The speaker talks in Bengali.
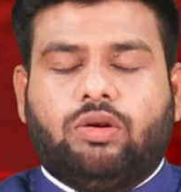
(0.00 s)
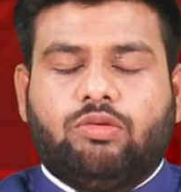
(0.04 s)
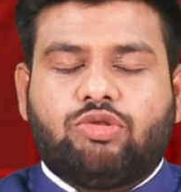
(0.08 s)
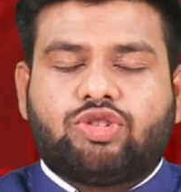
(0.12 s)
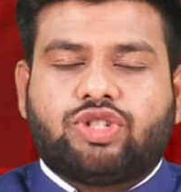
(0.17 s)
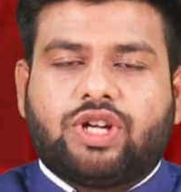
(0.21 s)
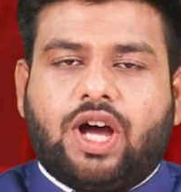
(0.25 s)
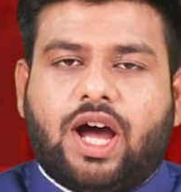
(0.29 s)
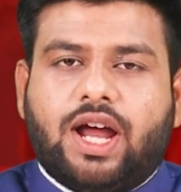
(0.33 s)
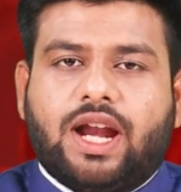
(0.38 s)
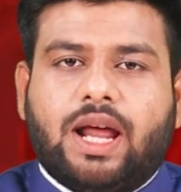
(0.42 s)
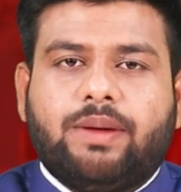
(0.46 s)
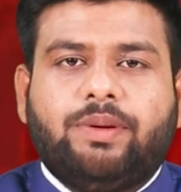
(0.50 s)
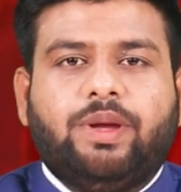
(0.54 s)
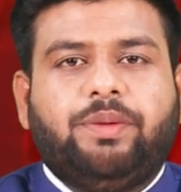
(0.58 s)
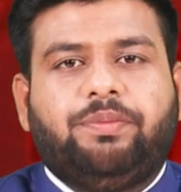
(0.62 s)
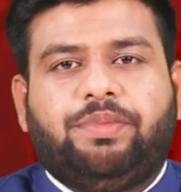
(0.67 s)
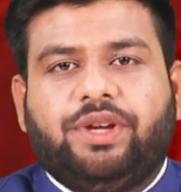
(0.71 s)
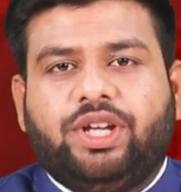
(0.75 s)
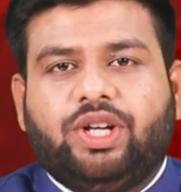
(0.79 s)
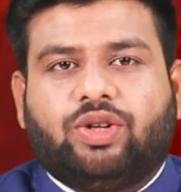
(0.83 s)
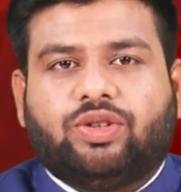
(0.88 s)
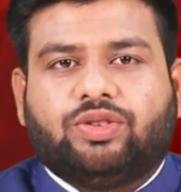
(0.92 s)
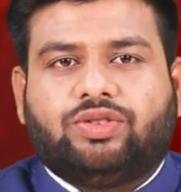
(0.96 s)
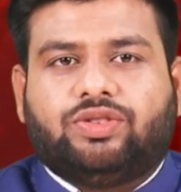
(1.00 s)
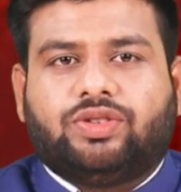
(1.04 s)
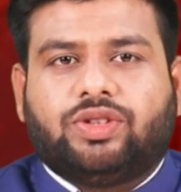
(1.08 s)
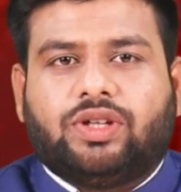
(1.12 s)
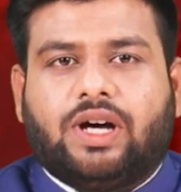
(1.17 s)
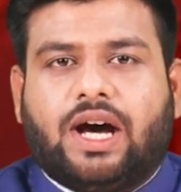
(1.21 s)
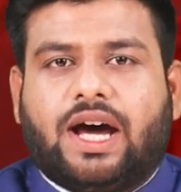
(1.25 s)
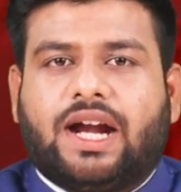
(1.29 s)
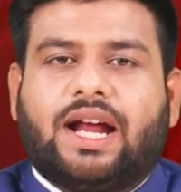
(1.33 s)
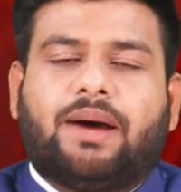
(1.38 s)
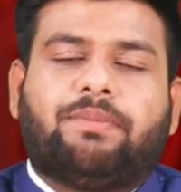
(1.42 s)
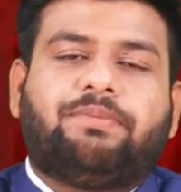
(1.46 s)
নমস্কার আমি বিনোদ
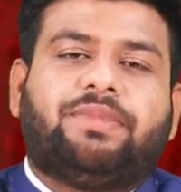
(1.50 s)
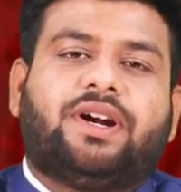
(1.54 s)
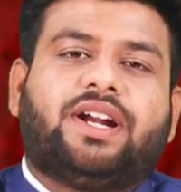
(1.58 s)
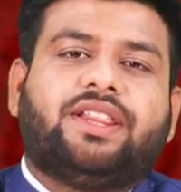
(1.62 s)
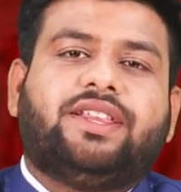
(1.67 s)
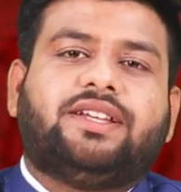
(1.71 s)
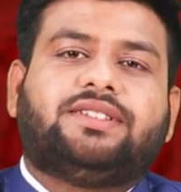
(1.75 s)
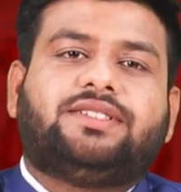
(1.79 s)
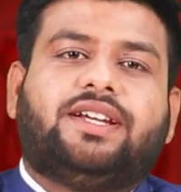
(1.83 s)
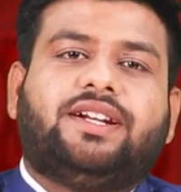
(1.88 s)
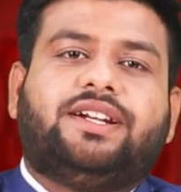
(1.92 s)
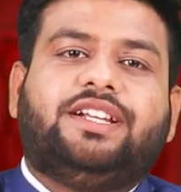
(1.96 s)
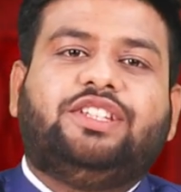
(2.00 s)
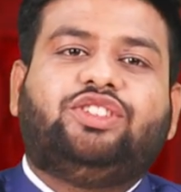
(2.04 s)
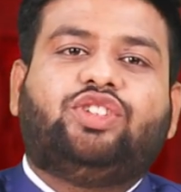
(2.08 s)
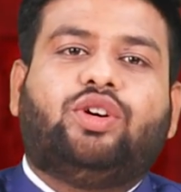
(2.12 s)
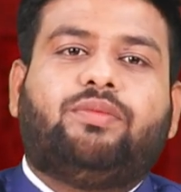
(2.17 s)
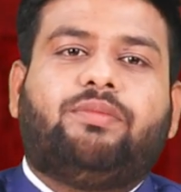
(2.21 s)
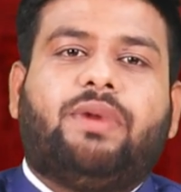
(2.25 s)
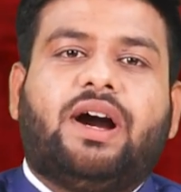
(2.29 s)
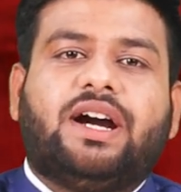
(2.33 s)
আর আপনারা দেখছেন রিতম